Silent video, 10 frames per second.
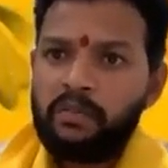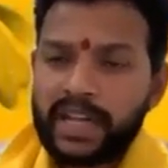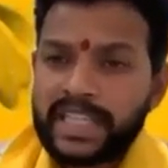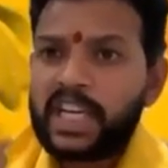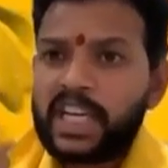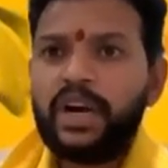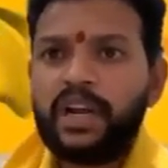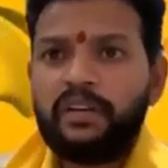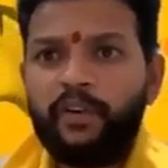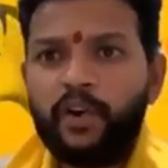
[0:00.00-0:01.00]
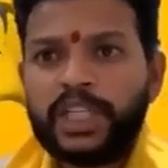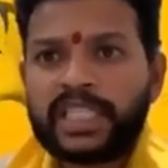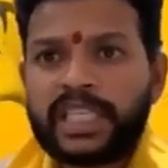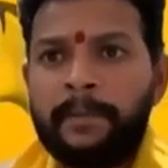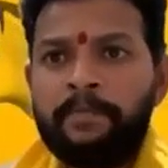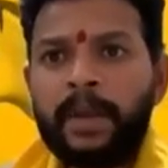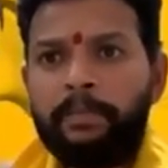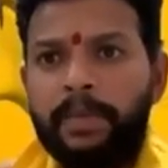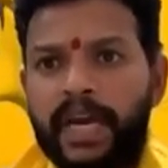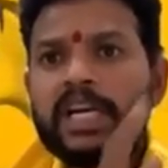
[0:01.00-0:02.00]
వన్ జీరో ఎయిట్ ఫోన్ చేస్తే
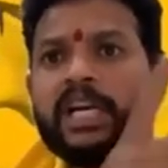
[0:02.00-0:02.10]
పేషెంట్ ని